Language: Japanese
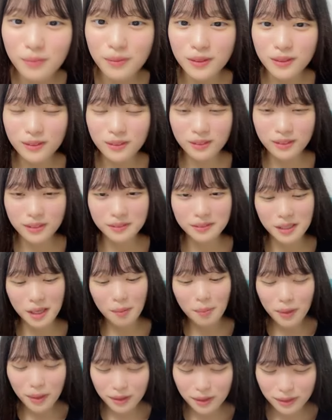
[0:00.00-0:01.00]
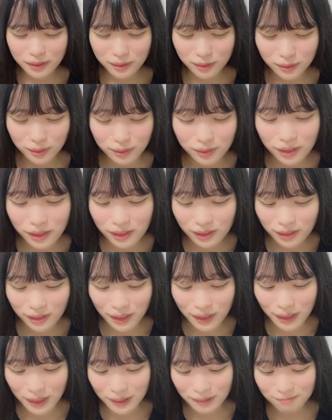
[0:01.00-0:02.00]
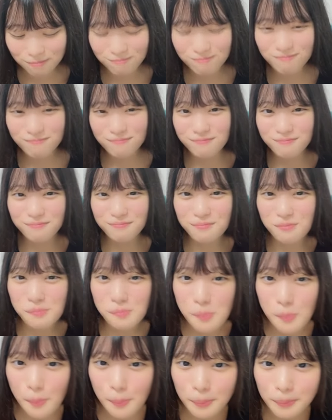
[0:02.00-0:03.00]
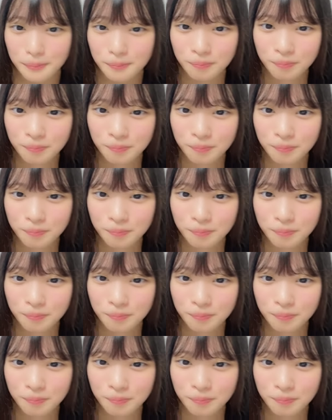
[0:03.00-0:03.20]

らも一緒に「ダメです映画」